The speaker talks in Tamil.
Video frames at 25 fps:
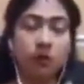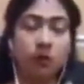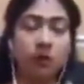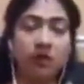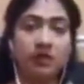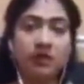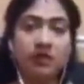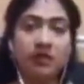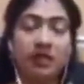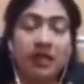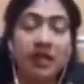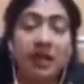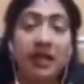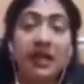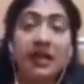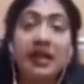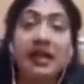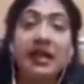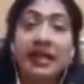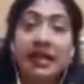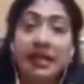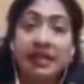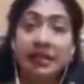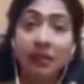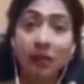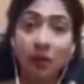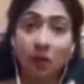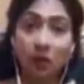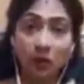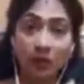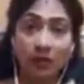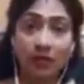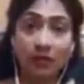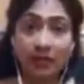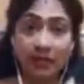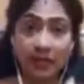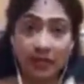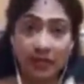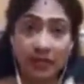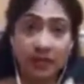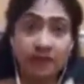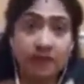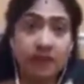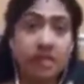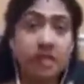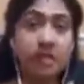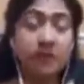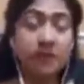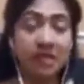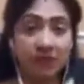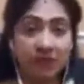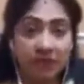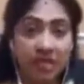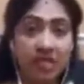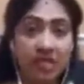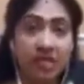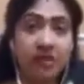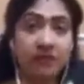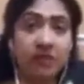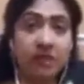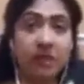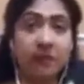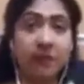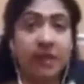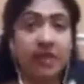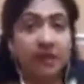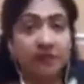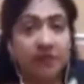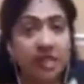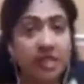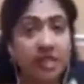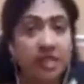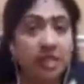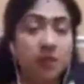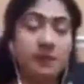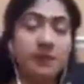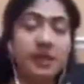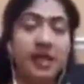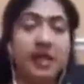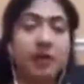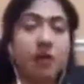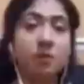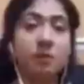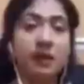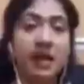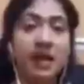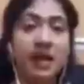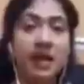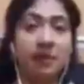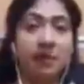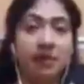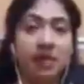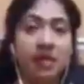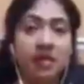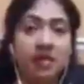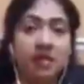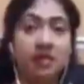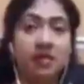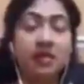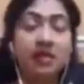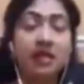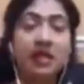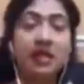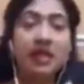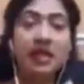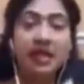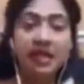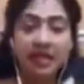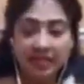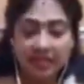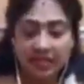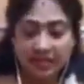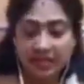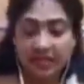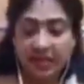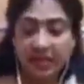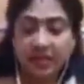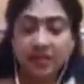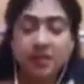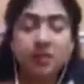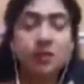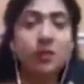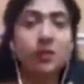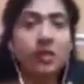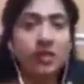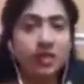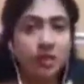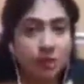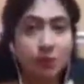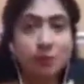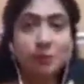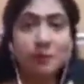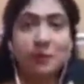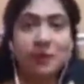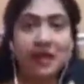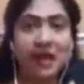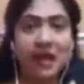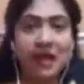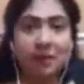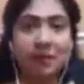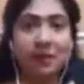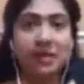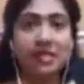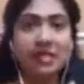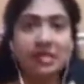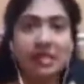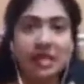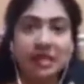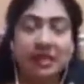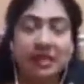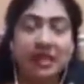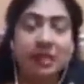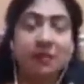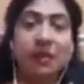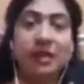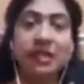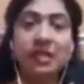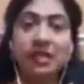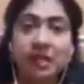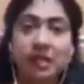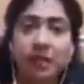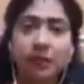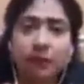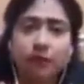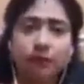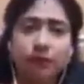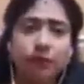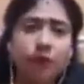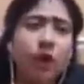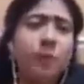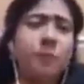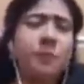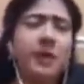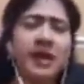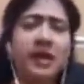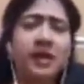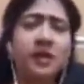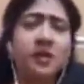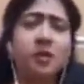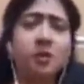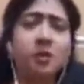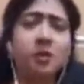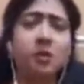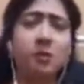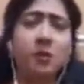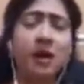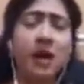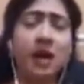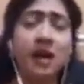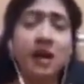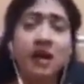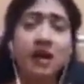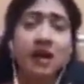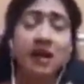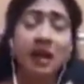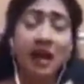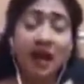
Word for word: தூங்குறது இல்லை இந்த கொட் இந்த ரெண்டு வருஷம் இந்த வீட்டுக்கு வந்தப்பறம் எங்கள் வீட்டுக்கு பின்னாடி ஒரு பலாமரம் இருக்குது இருக்கேன்னு சொல்லிட்டு யூஸ் பண்ண ஆரம்பித்தேன் சத்தியமாக இதுக்கு இவ்வளோ பயன் இருக்குமா